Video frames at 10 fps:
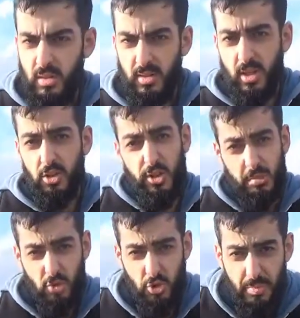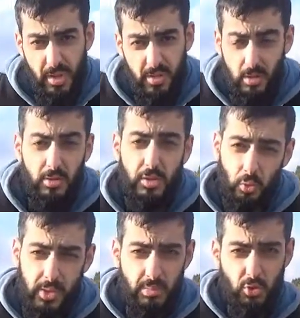C'est le deuxième que je pète, non c'est le
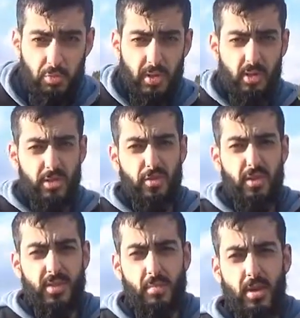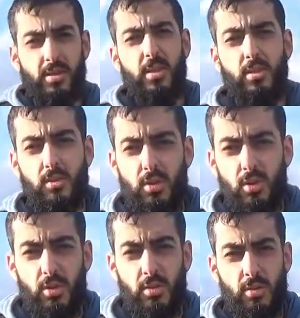troisième que je pète, j'avais le sabre laser
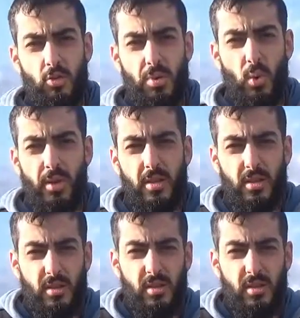d'Obi-Wan.